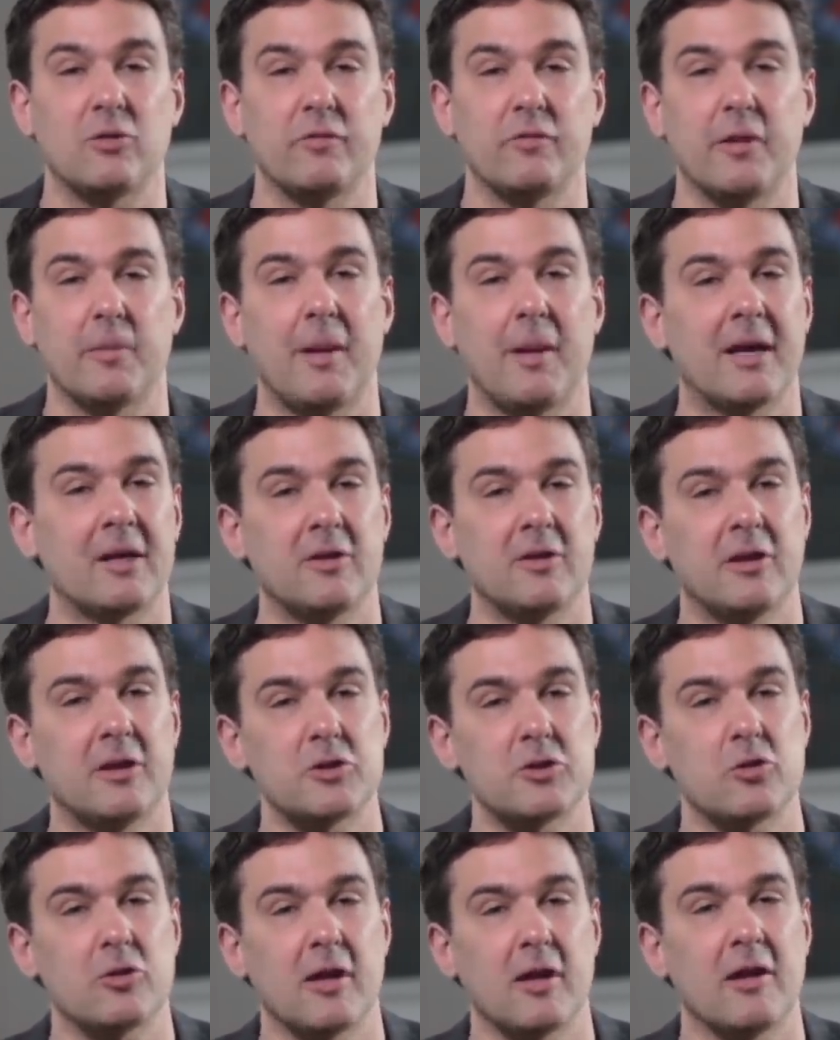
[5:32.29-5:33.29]
Und wir machten
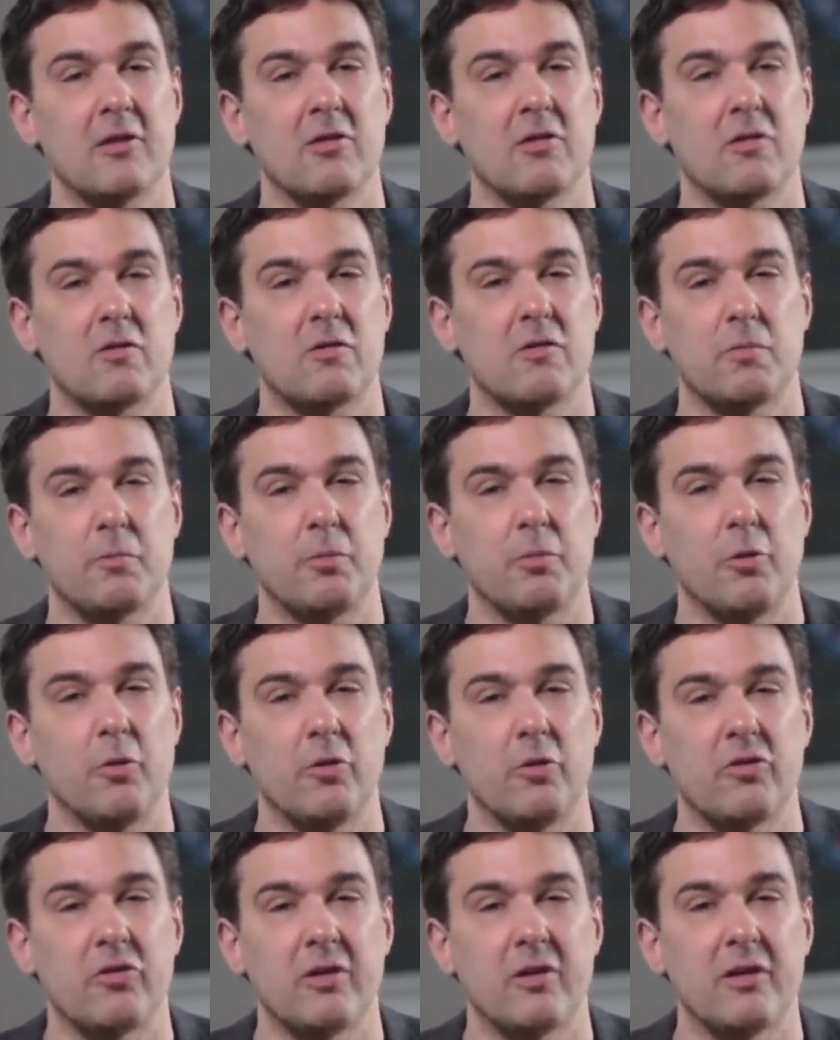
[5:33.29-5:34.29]
dann schon ganz
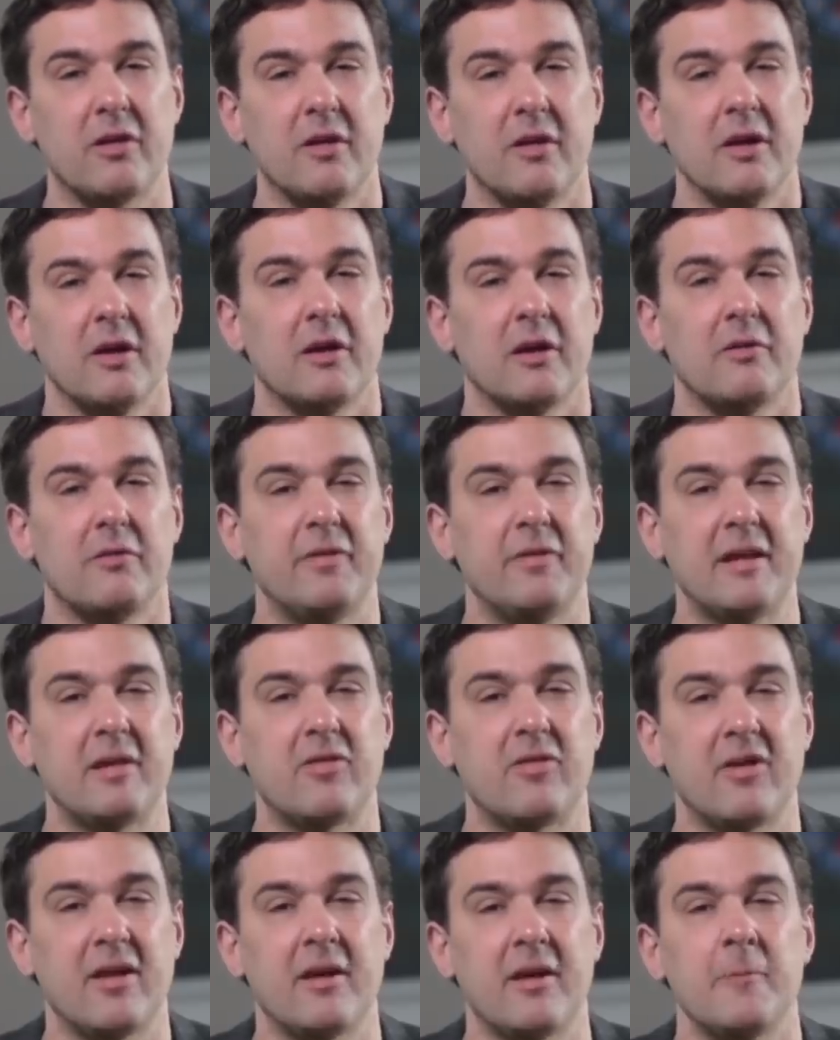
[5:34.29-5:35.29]
böse
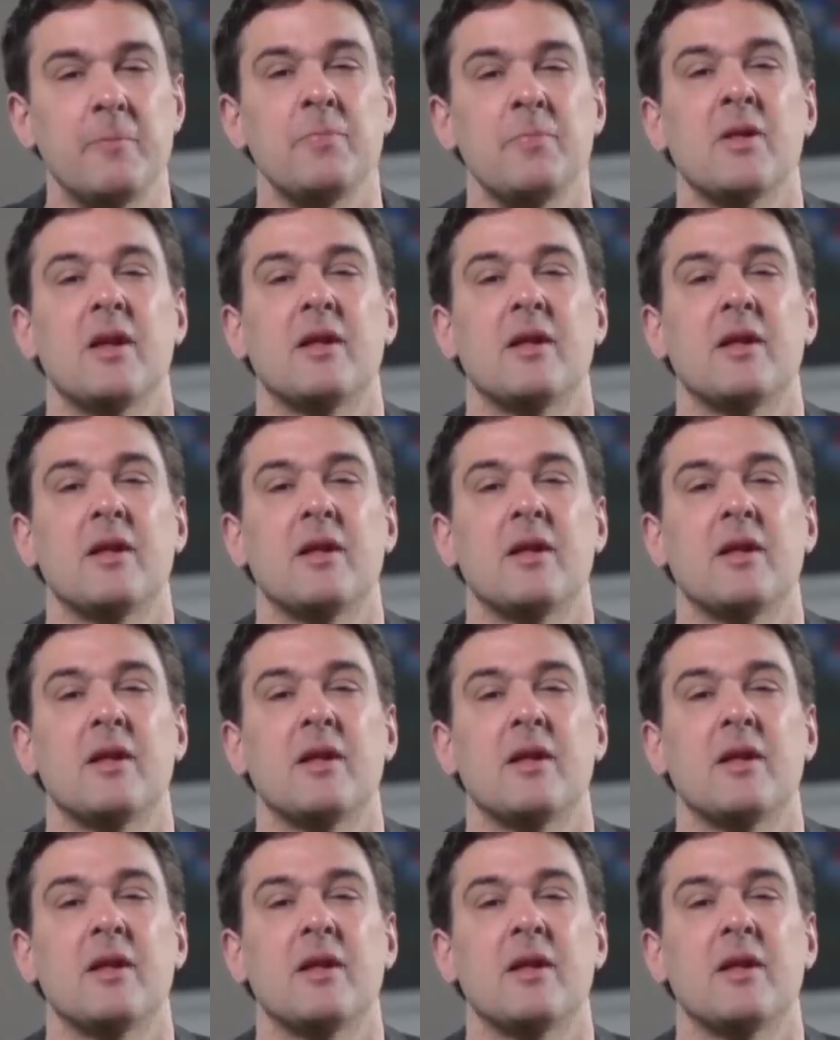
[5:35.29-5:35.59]
Witze